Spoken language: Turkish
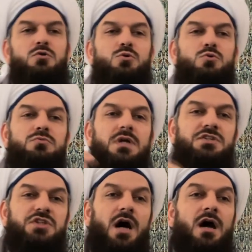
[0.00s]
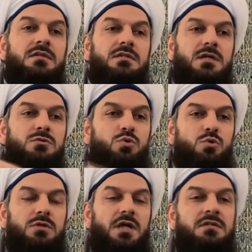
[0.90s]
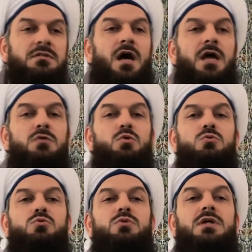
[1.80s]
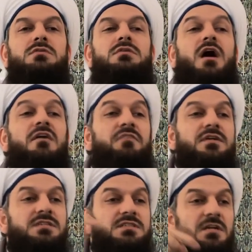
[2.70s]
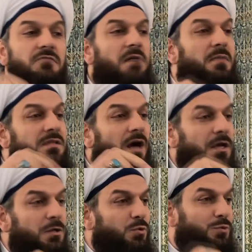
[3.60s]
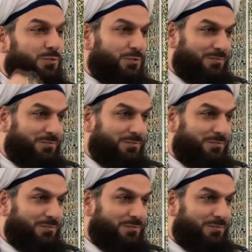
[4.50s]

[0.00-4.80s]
yolunda cihad eden kulların nail olduğuna daha fazla sevaba nail olur.